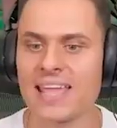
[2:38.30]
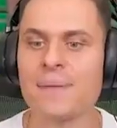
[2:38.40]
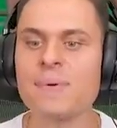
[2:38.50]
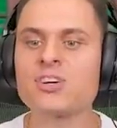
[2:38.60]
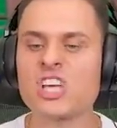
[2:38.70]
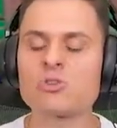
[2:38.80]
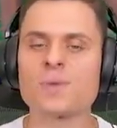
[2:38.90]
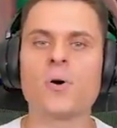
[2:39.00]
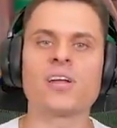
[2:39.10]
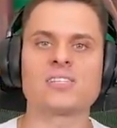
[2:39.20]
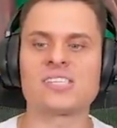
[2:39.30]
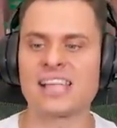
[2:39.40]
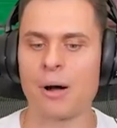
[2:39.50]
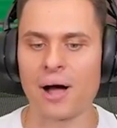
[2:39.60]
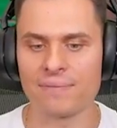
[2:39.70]
Ja bym chciał, żeby ona
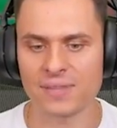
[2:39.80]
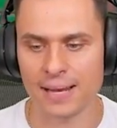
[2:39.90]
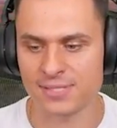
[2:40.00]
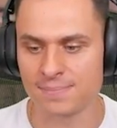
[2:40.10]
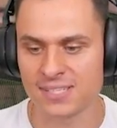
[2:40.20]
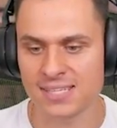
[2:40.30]
została na następny